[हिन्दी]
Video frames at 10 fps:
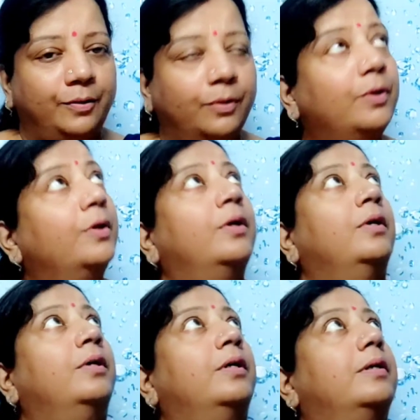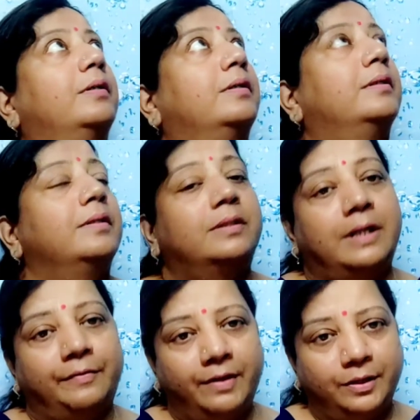नौ
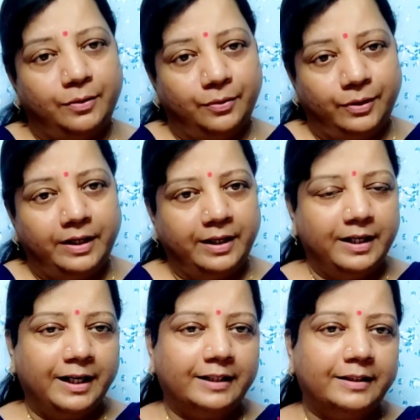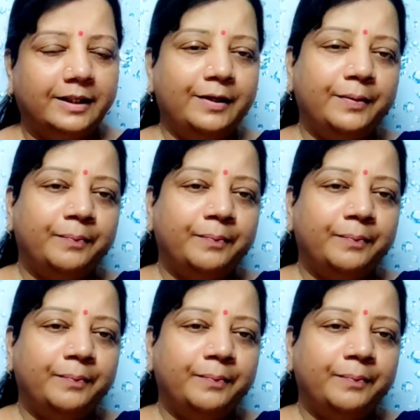सवा नौ हो रहे हैं रात के